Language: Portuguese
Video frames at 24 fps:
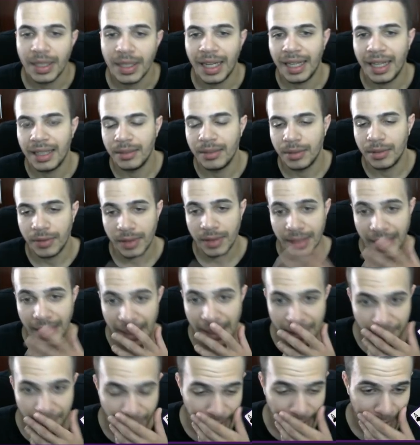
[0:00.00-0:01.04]
Caramba, não tô vendo
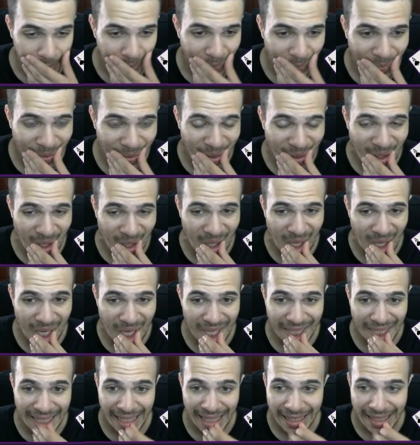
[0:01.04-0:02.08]
nada, velho.
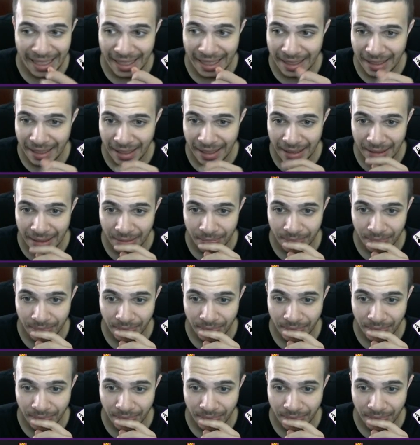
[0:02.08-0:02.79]
Nada, nada, nada.